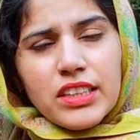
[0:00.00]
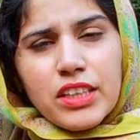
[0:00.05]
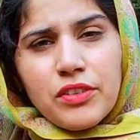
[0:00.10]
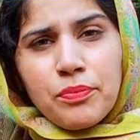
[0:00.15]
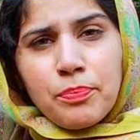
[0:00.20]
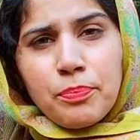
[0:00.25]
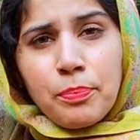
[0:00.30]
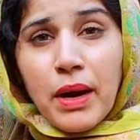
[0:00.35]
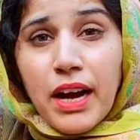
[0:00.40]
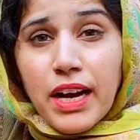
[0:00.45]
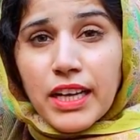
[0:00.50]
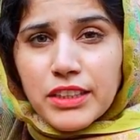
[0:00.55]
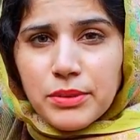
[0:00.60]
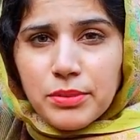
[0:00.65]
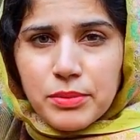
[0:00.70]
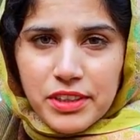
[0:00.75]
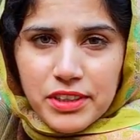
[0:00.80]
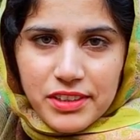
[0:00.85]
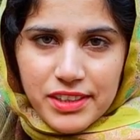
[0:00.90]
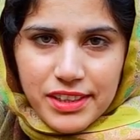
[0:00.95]
सिर्फ
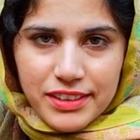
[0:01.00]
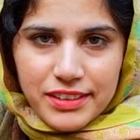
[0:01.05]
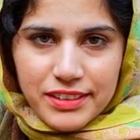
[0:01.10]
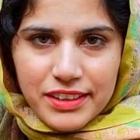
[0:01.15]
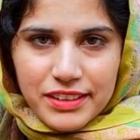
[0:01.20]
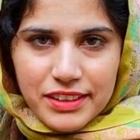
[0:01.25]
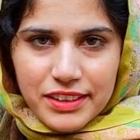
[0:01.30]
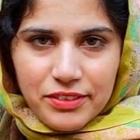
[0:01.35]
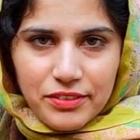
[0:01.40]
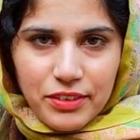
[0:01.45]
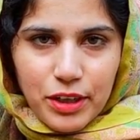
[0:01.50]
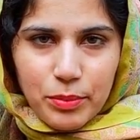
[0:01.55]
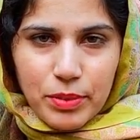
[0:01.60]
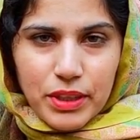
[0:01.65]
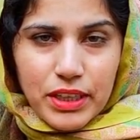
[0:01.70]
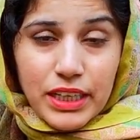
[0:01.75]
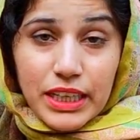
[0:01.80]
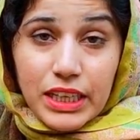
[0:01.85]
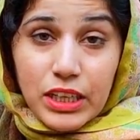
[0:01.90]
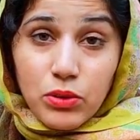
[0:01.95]
पाँच मिनट लगते थे वहाँ
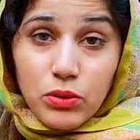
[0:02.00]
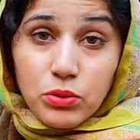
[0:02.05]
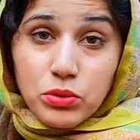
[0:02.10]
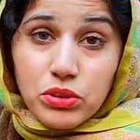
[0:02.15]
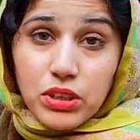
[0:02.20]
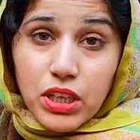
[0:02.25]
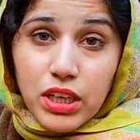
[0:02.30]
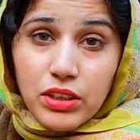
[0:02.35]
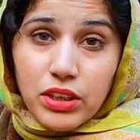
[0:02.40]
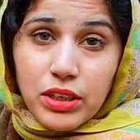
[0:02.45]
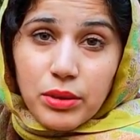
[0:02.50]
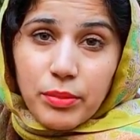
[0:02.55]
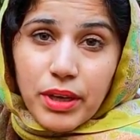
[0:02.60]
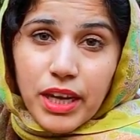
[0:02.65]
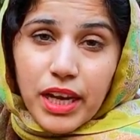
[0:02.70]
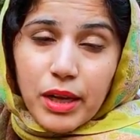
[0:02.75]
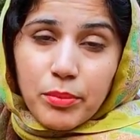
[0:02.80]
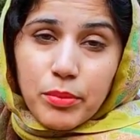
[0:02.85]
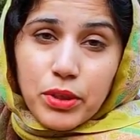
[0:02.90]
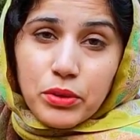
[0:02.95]
पे लेकिन उसके
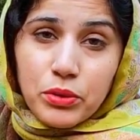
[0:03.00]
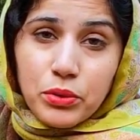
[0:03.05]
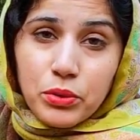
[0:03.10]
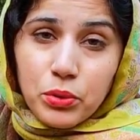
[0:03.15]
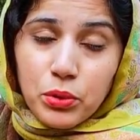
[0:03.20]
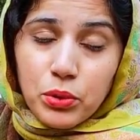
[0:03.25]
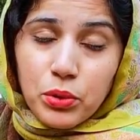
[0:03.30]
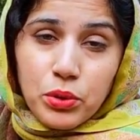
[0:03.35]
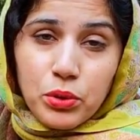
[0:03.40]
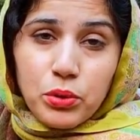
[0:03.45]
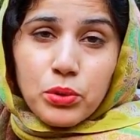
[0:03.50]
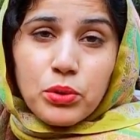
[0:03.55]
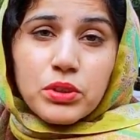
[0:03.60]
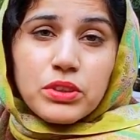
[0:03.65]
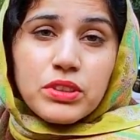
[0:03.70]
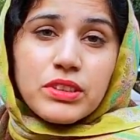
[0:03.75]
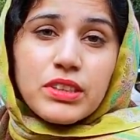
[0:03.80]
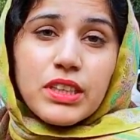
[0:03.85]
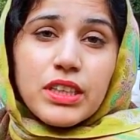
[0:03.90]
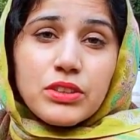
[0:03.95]
दरमियान में दो
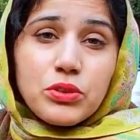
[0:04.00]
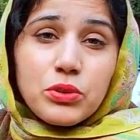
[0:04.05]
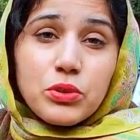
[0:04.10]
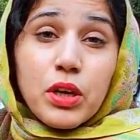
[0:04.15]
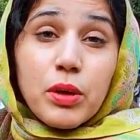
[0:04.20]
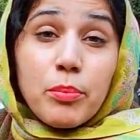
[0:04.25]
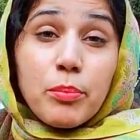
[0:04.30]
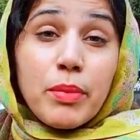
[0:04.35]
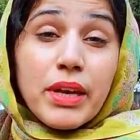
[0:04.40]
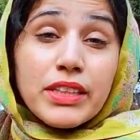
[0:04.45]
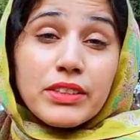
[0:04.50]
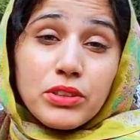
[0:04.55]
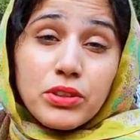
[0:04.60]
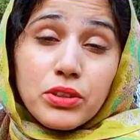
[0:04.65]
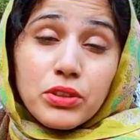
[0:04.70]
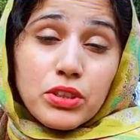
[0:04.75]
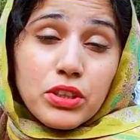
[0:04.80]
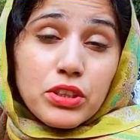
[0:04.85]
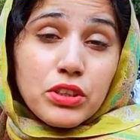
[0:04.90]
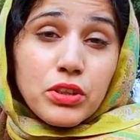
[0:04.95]
रोड्स थे जो कि
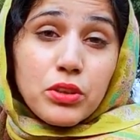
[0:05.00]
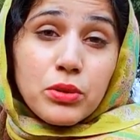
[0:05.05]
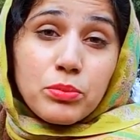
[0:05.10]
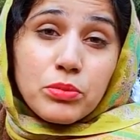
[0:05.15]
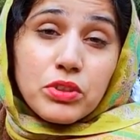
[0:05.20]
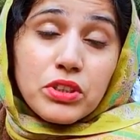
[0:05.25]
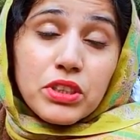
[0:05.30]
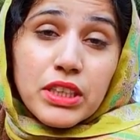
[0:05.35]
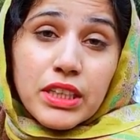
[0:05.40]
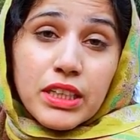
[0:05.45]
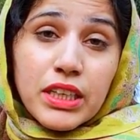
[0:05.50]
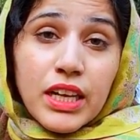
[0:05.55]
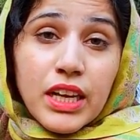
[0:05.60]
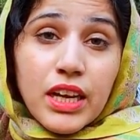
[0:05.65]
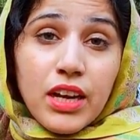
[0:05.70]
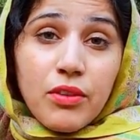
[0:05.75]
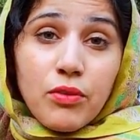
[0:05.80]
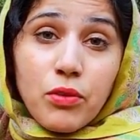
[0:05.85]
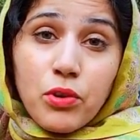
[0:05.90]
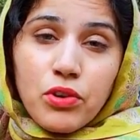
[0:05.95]
मैसी होते थे और मुझे
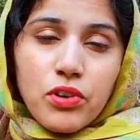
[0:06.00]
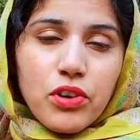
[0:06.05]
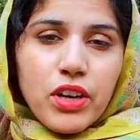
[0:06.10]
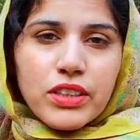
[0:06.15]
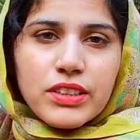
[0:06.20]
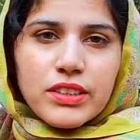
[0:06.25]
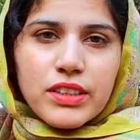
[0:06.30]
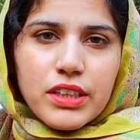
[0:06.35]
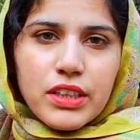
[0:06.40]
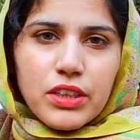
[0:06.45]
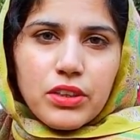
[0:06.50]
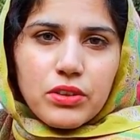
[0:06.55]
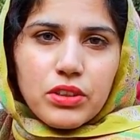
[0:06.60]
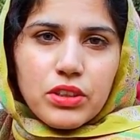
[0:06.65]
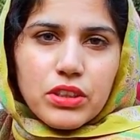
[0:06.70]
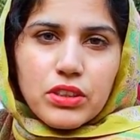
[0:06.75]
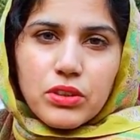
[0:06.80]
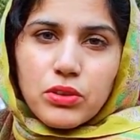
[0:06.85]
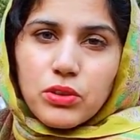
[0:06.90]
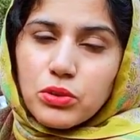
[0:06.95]
वो क्रॉस करने
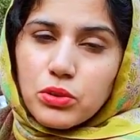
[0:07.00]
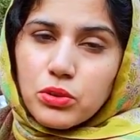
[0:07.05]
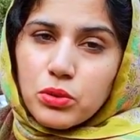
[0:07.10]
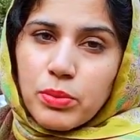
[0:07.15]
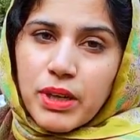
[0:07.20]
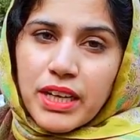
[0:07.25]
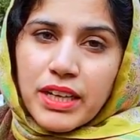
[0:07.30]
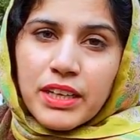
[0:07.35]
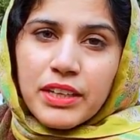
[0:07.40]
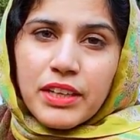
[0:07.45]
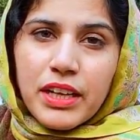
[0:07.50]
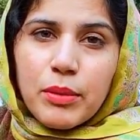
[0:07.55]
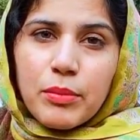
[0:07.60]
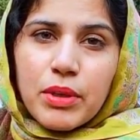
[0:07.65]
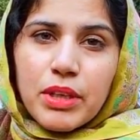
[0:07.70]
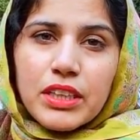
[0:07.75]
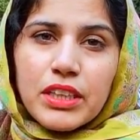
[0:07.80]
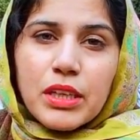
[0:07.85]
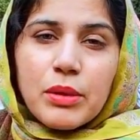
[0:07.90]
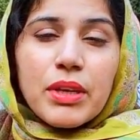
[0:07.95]
होते थे और सुबह की
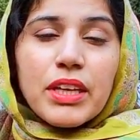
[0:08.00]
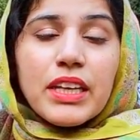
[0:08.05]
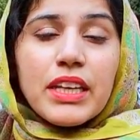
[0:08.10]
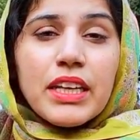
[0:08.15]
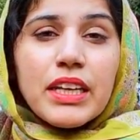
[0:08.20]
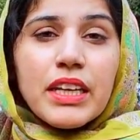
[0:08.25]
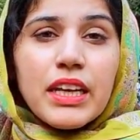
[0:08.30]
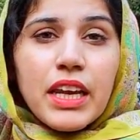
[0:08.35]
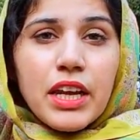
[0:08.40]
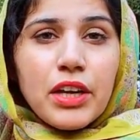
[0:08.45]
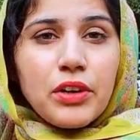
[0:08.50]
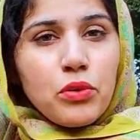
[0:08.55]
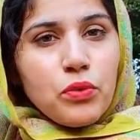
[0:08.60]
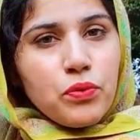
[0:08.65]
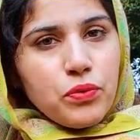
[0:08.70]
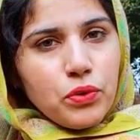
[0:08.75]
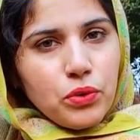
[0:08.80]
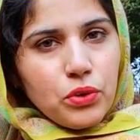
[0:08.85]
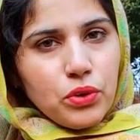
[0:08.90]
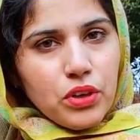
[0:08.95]
टाइमिंग थी मेरी एट
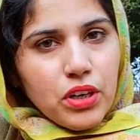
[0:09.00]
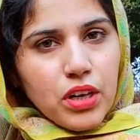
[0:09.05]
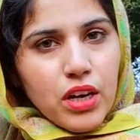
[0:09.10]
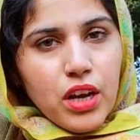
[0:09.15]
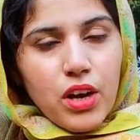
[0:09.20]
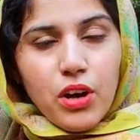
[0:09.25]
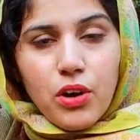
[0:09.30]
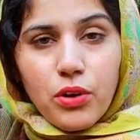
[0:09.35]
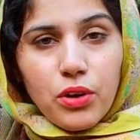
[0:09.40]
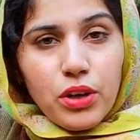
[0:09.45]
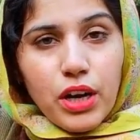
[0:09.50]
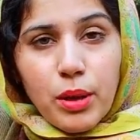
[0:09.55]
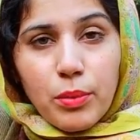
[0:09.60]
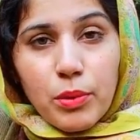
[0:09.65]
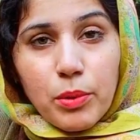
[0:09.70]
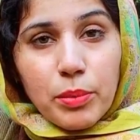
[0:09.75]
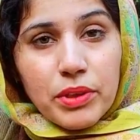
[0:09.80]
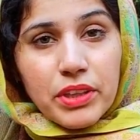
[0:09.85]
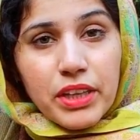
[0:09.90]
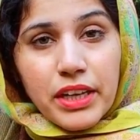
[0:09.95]
टू फोर और
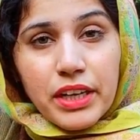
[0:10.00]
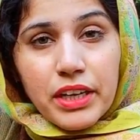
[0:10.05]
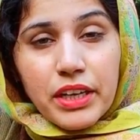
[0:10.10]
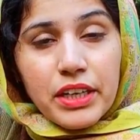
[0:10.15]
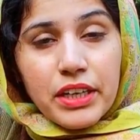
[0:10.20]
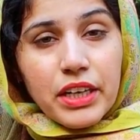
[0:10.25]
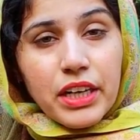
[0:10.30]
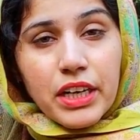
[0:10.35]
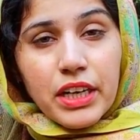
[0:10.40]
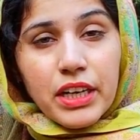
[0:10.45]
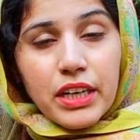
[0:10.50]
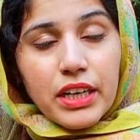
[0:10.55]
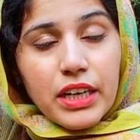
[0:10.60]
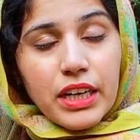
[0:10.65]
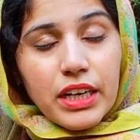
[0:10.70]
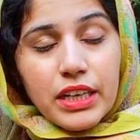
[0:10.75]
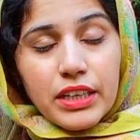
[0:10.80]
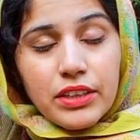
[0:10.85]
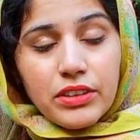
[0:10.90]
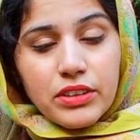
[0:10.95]
आपको पता है
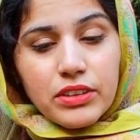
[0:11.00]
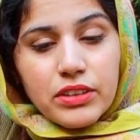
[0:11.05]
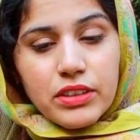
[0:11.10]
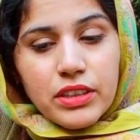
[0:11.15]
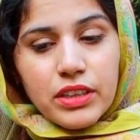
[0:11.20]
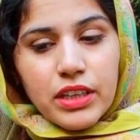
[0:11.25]
एट